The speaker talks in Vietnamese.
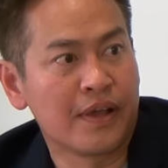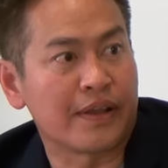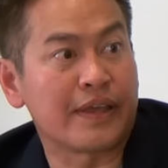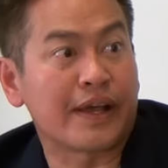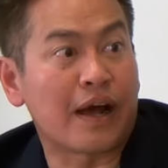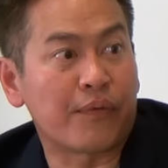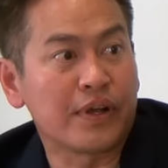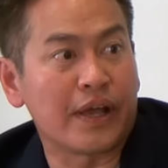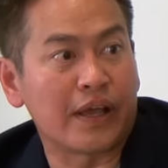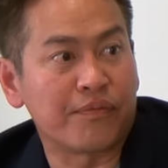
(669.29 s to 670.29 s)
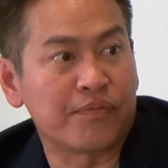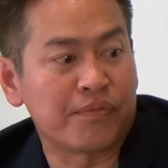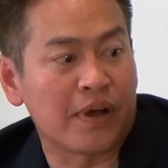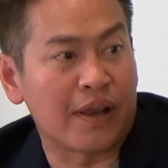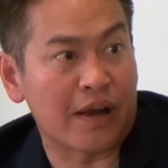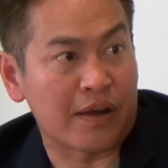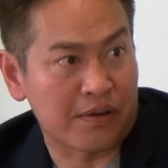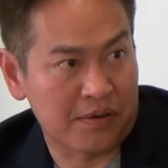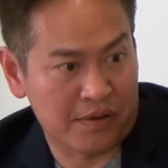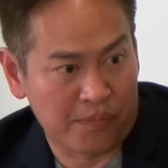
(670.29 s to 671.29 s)
tại vì cái đạo đức nghề nghiệp hay là
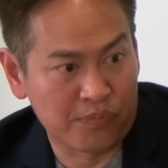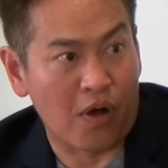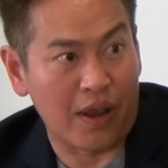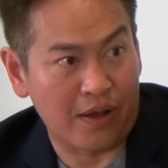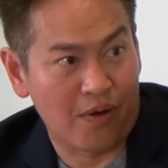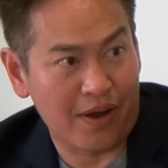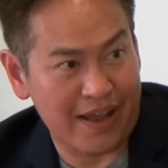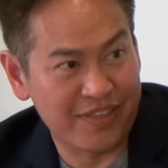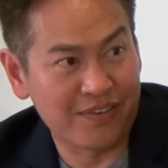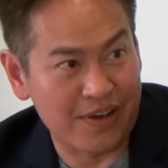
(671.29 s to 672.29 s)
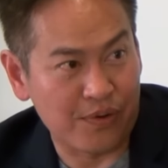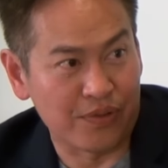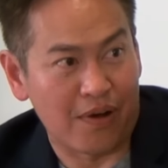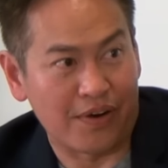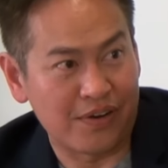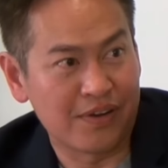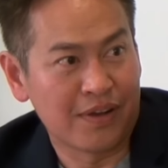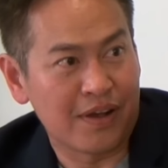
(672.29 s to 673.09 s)
trong tòa lại có cái ethic riêng của tòa nữa